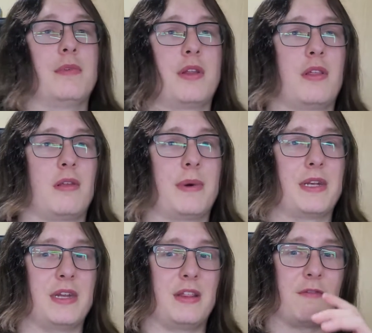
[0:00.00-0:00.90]
możecie
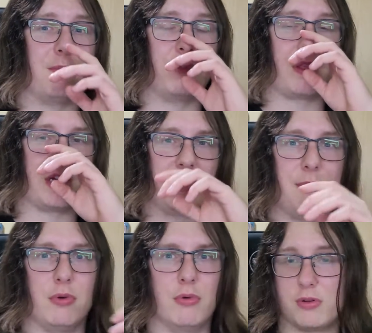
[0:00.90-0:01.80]
zobaczyć w Monsterze
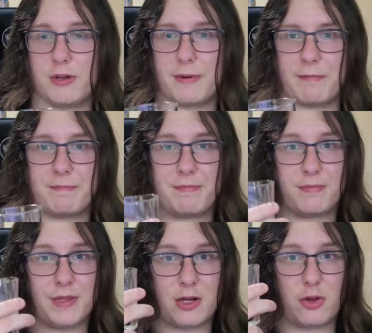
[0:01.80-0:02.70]
Mule. Dobra,
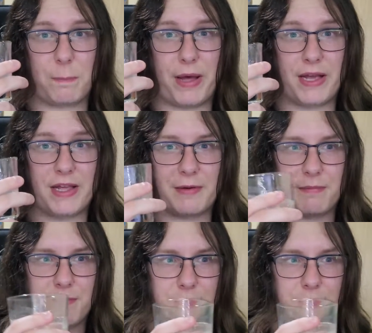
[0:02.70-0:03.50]
jak to pachnie?